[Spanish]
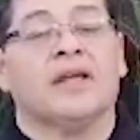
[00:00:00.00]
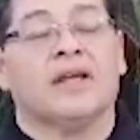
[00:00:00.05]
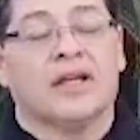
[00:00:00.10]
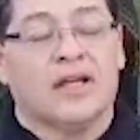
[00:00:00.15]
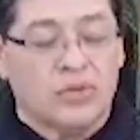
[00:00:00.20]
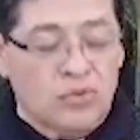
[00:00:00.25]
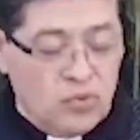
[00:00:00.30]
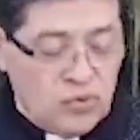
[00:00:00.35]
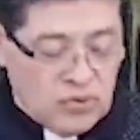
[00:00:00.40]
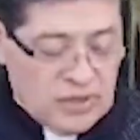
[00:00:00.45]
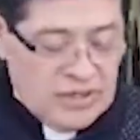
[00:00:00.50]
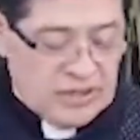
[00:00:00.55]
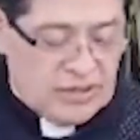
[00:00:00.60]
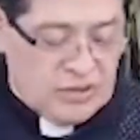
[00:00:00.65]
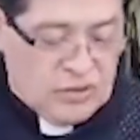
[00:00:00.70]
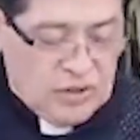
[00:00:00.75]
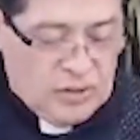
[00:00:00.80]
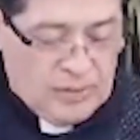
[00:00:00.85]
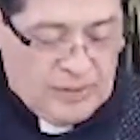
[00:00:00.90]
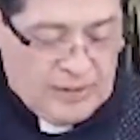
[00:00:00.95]
Jesús
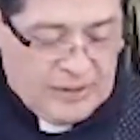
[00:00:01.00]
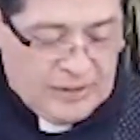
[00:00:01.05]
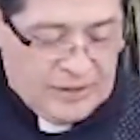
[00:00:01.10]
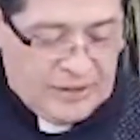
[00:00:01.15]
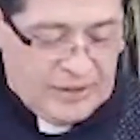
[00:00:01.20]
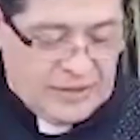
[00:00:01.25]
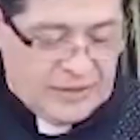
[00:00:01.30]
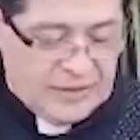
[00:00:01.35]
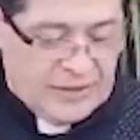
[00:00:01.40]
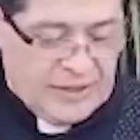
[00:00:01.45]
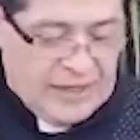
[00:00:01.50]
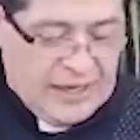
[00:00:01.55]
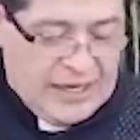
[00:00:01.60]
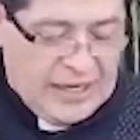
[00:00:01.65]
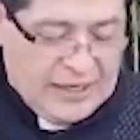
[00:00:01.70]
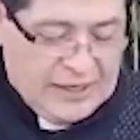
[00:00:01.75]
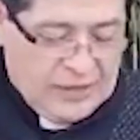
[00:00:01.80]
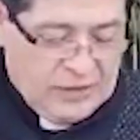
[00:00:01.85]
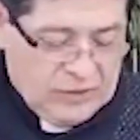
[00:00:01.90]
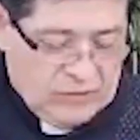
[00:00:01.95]
hace una advertencia
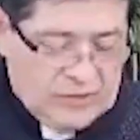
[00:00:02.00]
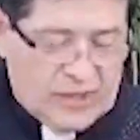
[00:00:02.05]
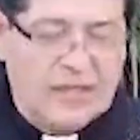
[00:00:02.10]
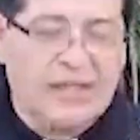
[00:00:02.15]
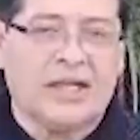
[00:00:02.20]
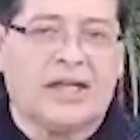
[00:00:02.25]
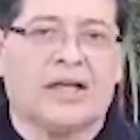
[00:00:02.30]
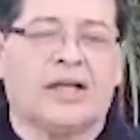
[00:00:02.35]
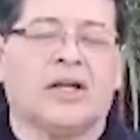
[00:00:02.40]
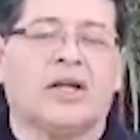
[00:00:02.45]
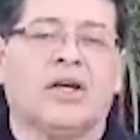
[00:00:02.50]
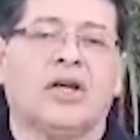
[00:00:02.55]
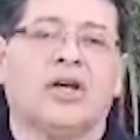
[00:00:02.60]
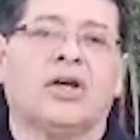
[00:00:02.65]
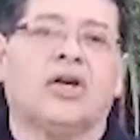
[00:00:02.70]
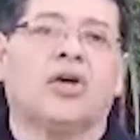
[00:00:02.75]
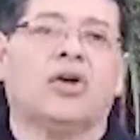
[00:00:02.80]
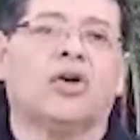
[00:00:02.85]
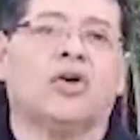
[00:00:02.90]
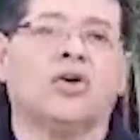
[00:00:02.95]
contra quién?
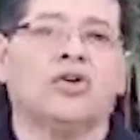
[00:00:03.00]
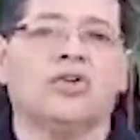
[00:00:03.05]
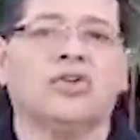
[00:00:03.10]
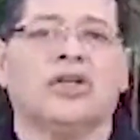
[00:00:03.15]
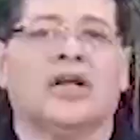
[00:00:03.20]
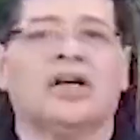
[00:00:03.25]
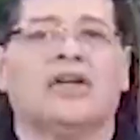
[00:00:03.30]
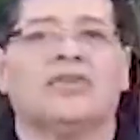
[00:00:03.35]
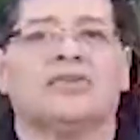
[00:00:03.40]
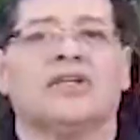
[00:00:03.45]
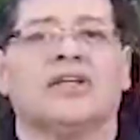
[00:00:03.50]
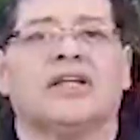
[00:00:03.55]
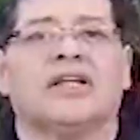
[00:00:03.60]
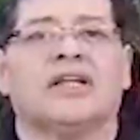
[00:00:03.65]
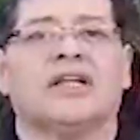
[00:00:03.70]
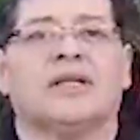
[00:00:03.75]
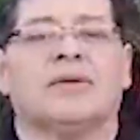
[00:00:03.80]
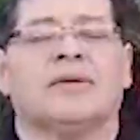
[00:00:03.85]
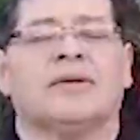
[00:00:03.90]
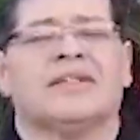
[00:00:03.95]
Contra los
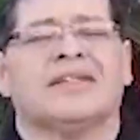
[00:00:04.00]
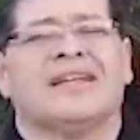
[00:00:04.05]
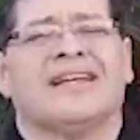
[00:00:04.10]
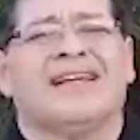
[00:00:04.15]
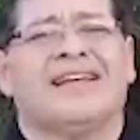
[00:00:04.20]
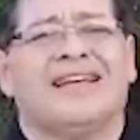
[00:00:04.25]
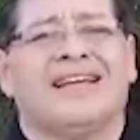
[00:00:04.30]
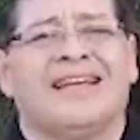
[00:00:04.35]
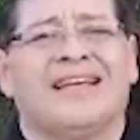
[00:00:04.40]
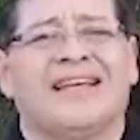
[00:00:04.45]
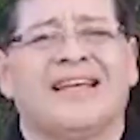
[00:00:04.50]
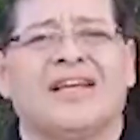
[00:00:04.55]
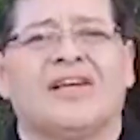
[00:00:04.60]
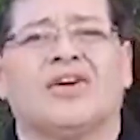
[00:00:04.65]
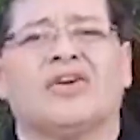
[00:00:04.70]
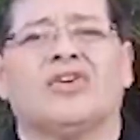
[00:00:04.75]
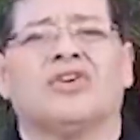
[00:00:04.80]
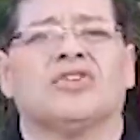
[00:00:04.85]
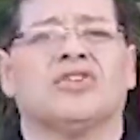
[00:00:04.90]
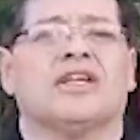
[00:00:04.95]
escribas. ¿Qué
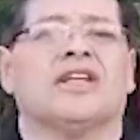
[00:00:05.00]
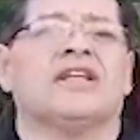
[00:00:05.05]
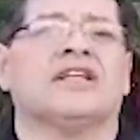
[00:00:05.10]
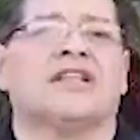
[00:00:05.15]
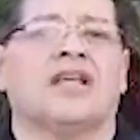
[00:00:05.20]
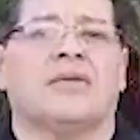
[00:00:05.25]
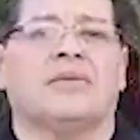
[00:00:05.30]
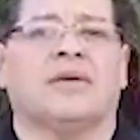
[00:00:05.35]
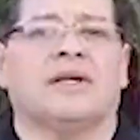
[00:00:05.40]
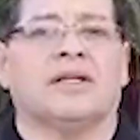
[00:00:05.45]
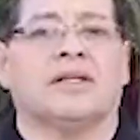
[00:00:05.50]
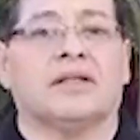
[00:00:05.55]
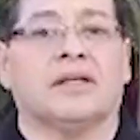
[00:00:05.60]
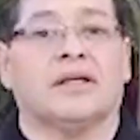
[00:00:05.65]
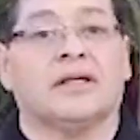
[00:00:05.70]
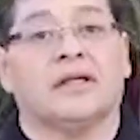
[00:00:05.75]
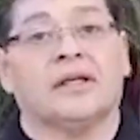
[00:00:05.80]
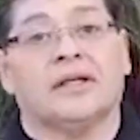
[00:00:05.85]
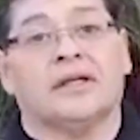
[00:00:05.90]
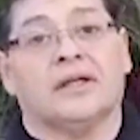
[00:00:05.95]
cosa les advierte?
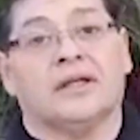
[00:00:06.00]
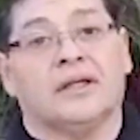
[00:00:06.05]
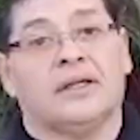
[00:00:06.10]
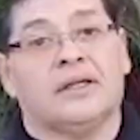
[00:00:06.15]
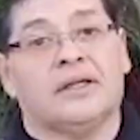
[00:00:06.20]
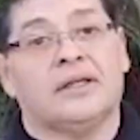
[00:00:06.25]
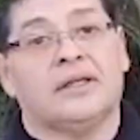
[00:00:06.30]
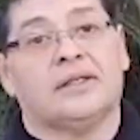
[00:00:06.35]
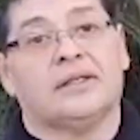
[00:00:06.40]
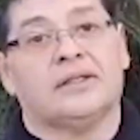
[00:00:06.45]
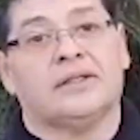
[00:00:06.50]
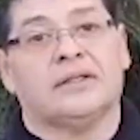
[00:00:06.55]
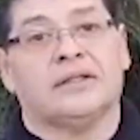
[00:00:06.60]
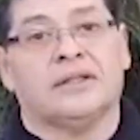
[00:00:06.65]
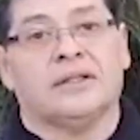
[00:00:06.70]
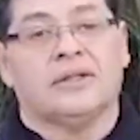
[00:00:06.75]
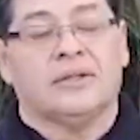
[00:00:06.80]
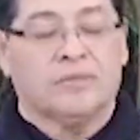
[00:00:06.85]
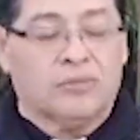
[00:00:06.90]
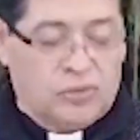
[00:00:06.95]
Y
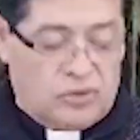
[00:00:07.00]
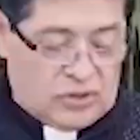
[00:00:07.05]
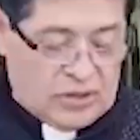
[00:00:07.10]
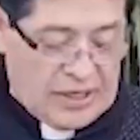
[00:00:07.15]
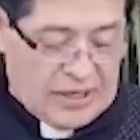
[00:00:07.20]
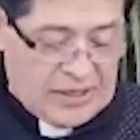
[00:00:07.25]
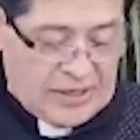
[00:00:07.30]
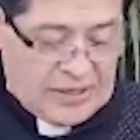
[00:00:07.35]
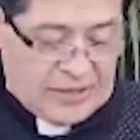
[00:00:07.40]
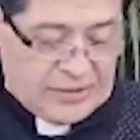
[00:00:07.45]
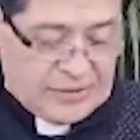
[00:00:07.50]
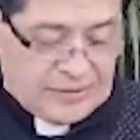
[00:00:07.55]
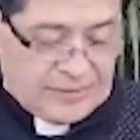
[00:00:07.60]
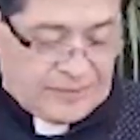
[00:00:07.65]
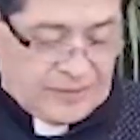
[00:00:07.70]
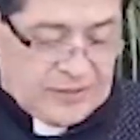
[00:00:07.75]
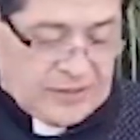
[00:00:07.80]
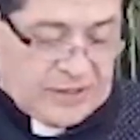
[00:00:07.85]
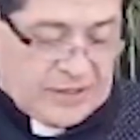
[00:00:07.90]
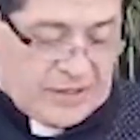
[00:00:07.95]
muchas
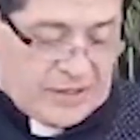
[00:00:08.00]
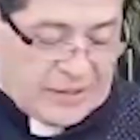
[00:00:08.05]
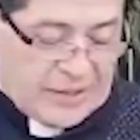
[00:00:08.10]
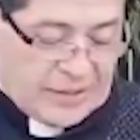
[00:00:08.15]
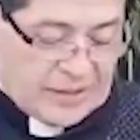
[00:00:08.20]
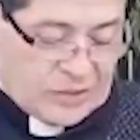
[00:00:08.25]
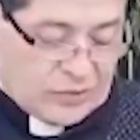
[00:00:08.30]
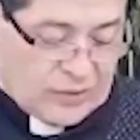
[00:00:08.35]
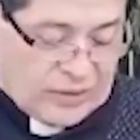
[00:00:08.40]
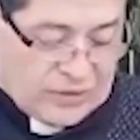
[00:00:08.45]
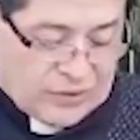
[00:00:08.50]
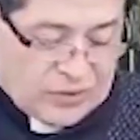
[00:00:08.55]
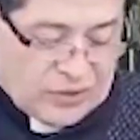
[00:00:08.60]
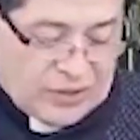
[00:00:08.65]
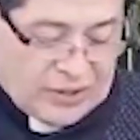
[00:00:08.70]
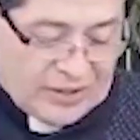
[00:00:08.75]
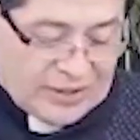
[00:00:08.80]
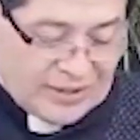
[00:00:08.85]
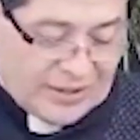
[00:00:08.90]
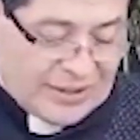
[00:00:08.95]
esas
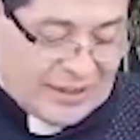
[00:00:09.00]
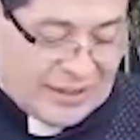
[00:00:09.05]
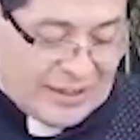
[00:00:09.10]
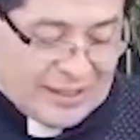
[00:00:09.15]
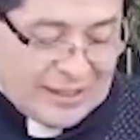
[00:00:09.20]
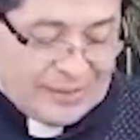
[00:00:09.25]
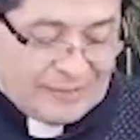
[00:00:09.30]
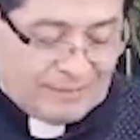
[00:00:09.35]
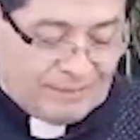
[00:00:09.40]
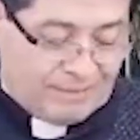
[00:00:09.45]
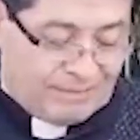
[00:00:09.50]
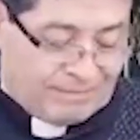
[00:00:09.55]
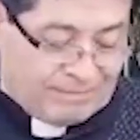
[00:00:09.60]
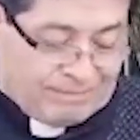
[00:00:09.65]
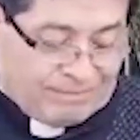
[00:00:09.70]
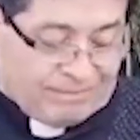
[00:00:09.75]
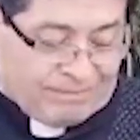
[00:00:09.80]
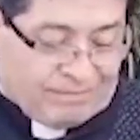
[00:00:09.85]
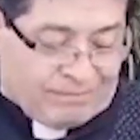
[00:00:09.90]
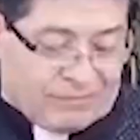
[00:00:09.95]
situaciones que
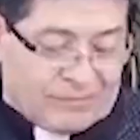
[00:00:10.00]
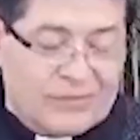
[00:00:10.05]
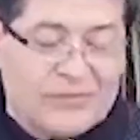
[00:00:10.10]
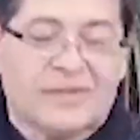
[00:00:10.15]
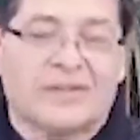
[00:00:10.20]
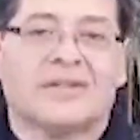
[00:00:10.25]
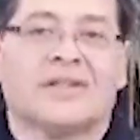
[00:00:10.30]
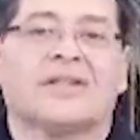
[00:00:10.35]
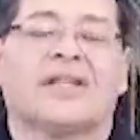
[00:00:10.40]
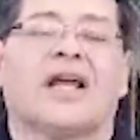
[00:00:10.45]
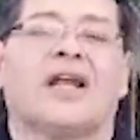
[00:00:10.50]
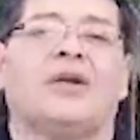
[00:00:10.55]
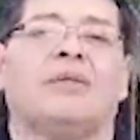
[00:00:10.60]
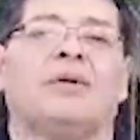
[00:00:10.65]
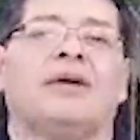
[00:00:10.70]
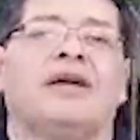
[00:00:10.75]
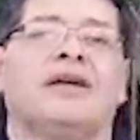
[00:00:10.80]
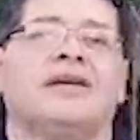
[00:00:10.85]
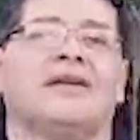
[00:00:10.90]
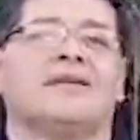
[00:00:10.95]
mm, tal
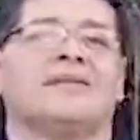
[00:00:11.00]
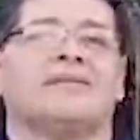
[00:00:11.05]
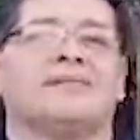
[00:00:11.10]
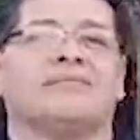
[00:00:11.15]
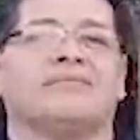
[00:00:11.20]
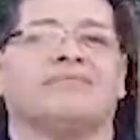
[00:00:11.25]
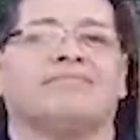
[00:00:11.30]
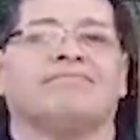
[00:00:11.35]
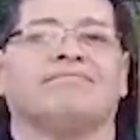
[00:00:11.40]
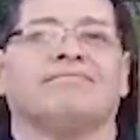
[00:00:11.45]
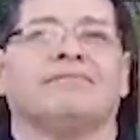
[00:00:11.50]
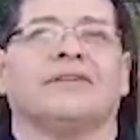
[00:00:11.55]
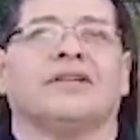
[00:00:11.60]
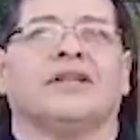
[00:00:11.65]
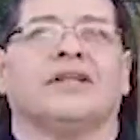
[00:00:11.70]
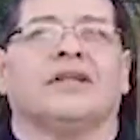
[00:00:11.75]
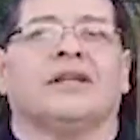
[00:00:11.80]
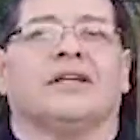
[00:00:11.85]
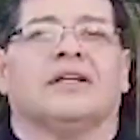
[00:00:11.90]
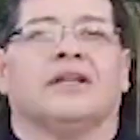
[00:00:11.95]
vez
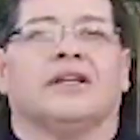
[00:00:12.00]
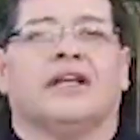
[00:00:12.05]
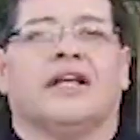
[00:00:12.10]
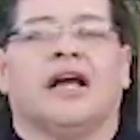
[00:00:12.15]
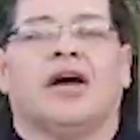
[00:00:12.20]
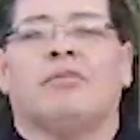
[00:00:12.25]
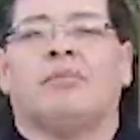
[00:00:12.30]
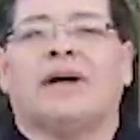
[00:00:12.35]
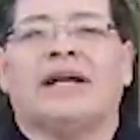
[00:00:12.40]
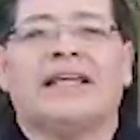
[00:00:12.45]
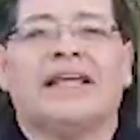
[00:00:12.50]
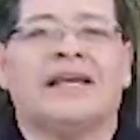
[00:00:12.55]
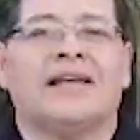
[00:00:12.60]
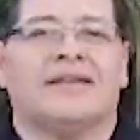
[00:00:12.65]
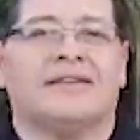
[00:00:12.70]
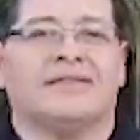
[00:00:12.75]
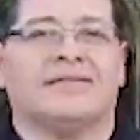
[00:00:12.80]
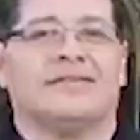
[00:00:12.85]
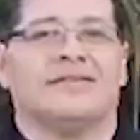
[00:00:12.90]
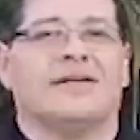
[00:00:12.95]
mm, la
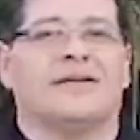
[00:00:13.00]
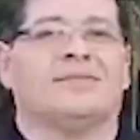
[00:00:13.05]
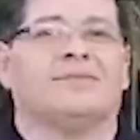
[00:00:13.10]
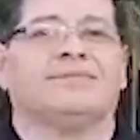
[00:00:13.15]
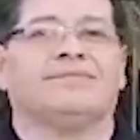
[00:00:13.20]
apariencia,